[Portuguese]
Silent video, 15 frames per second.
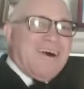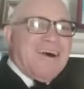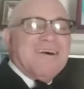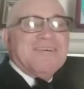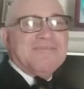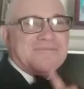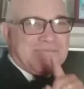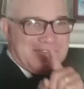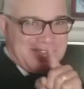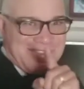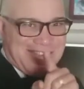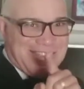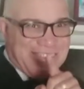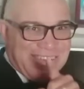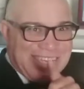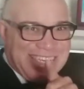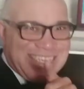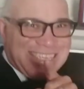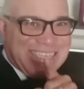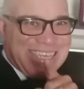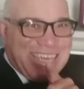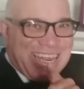ó, oh, o
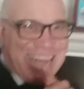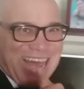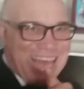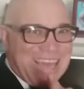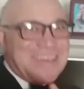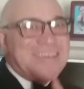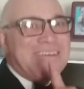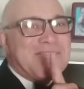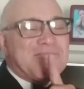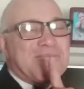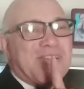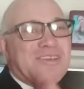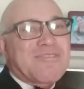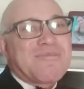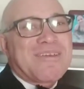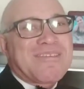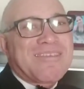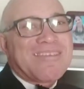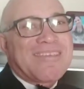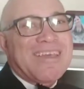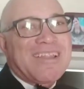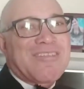que será, hein?
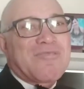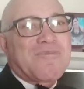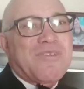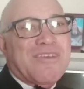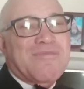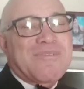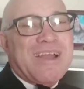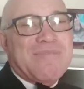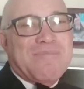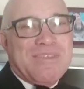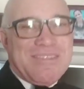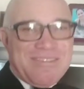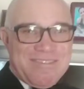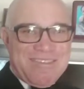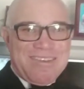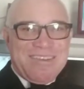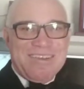Próximas cenas do próximo capítulo.